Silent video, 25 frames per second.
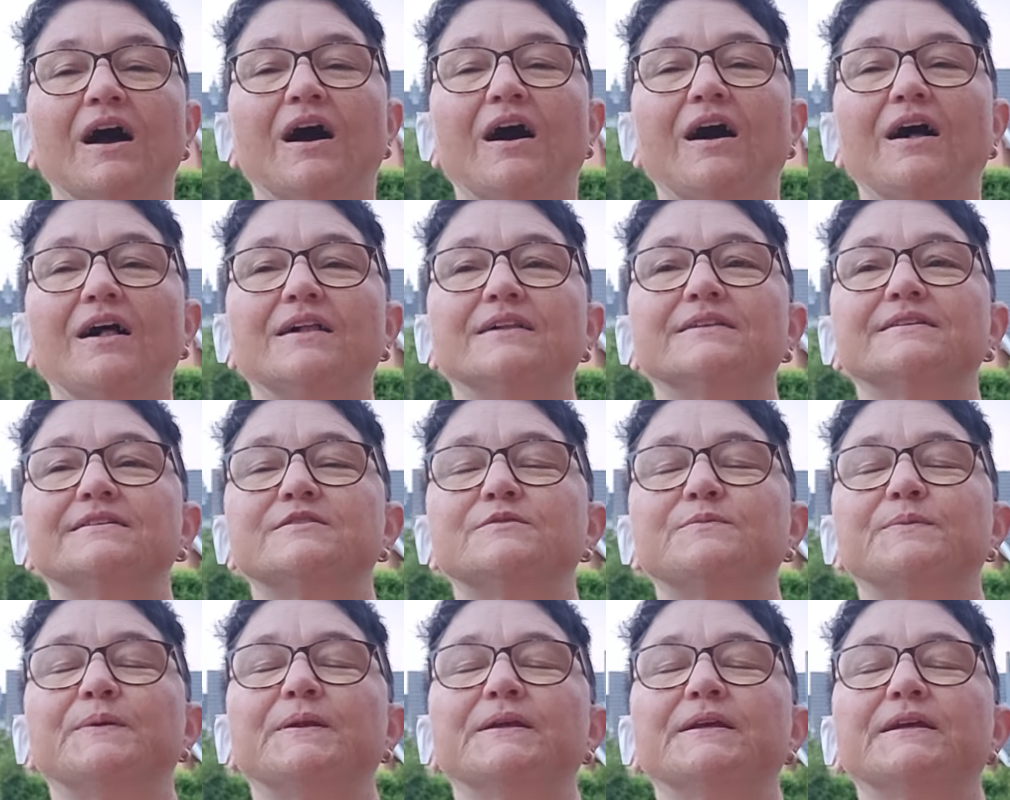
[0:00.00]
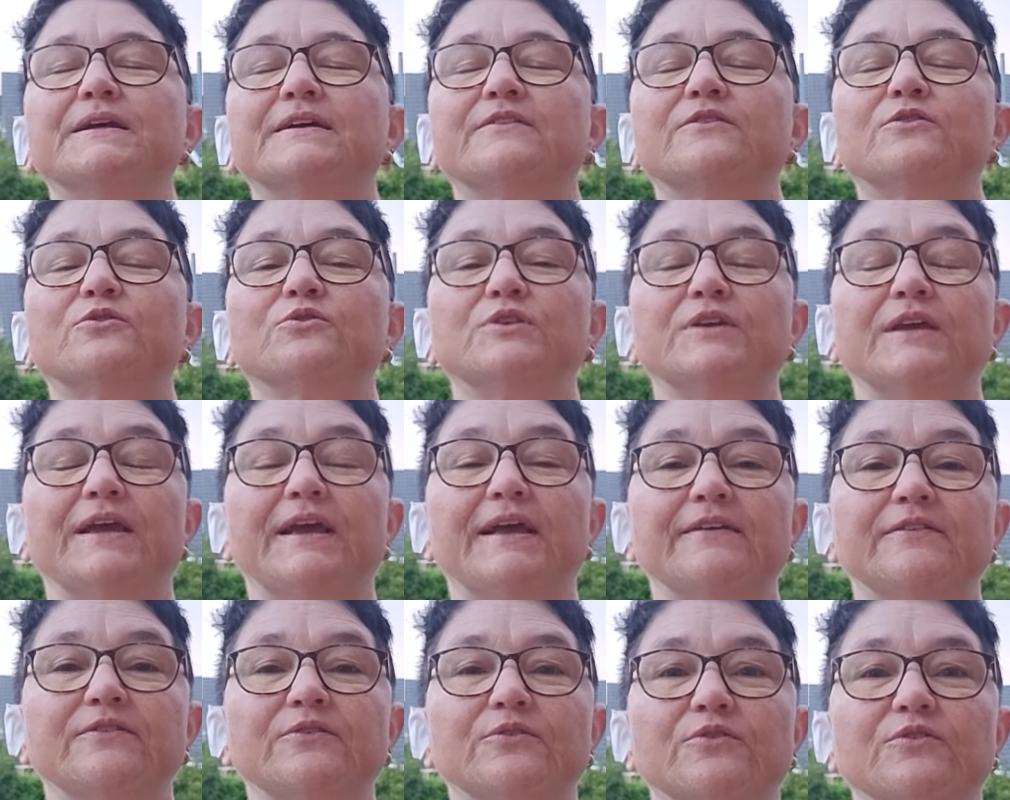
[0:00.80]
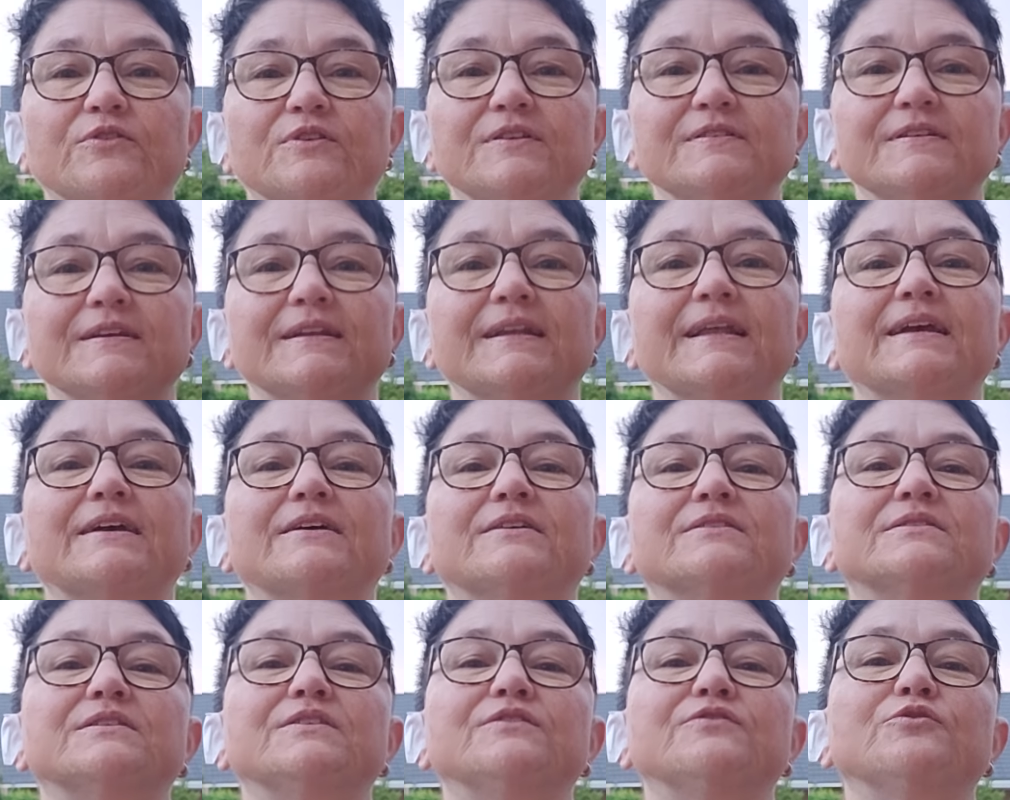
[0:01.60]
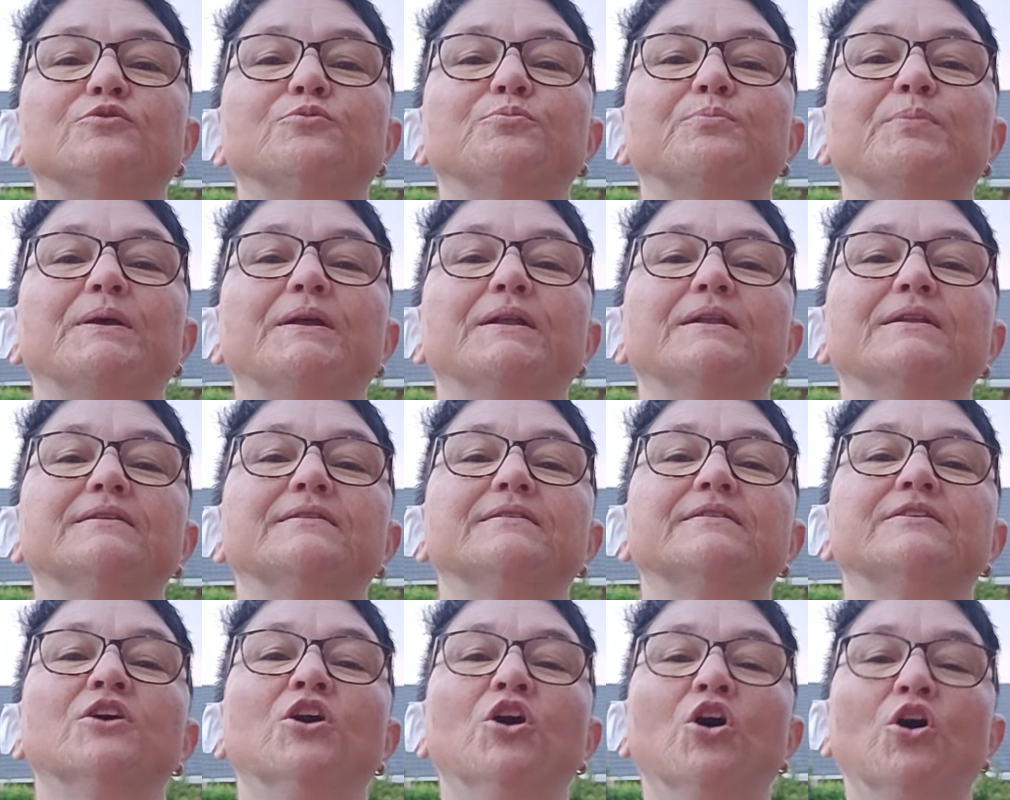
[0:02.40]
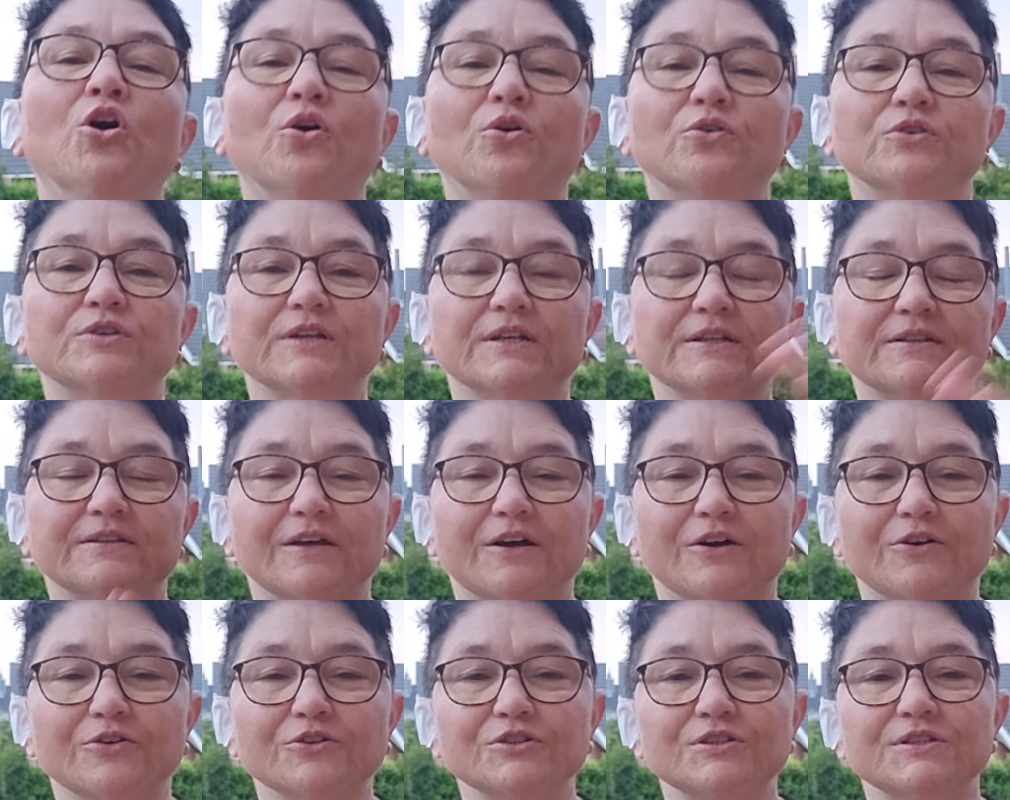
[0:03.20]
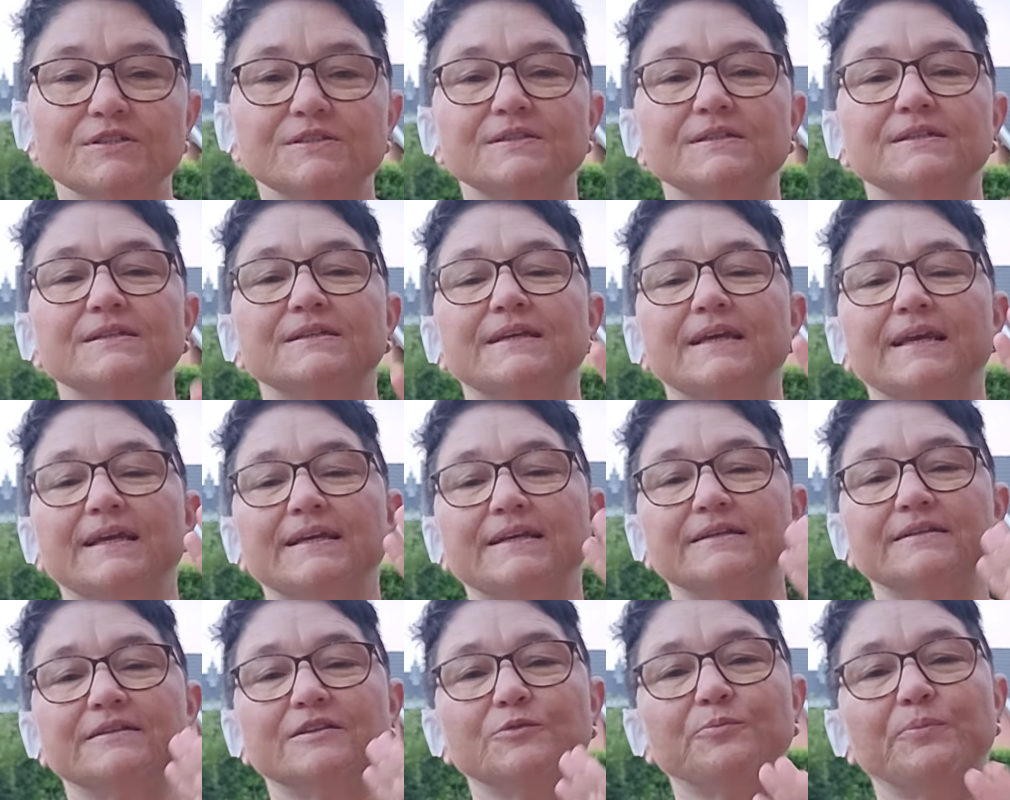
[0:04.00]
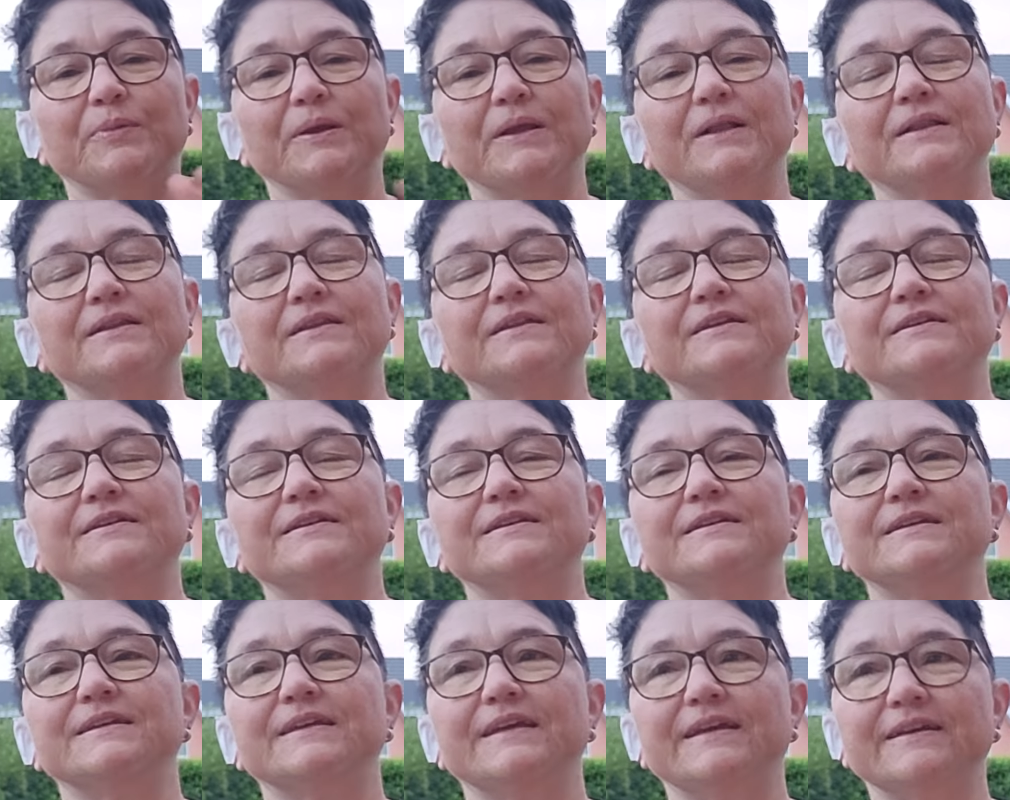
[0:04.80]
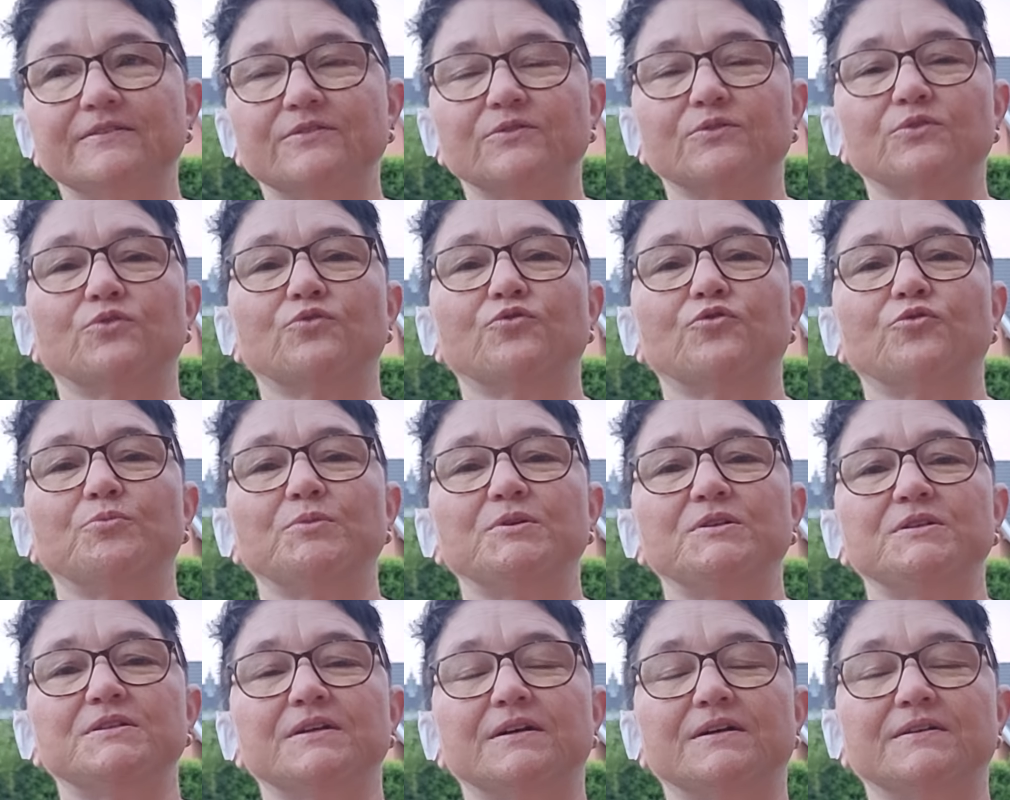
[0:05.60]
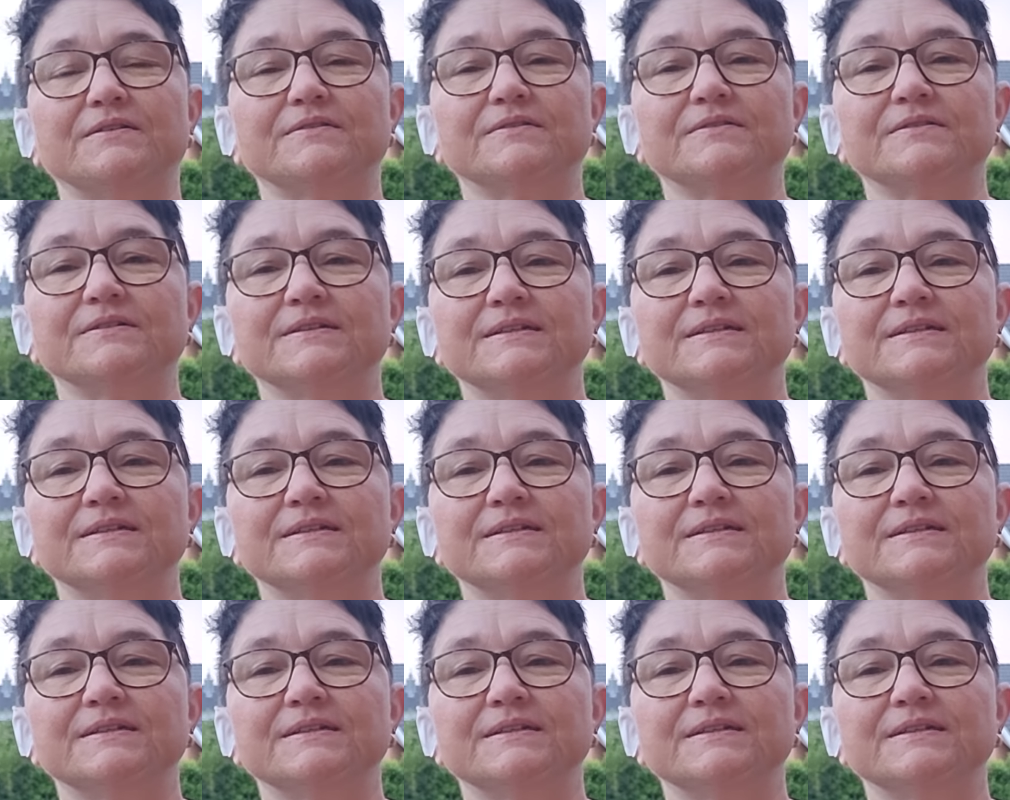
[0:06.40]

all das bringe ich zu Jesus, diese negativen Bilder und ich tausche sie gegen die Bilder, die Jesus für mich hat.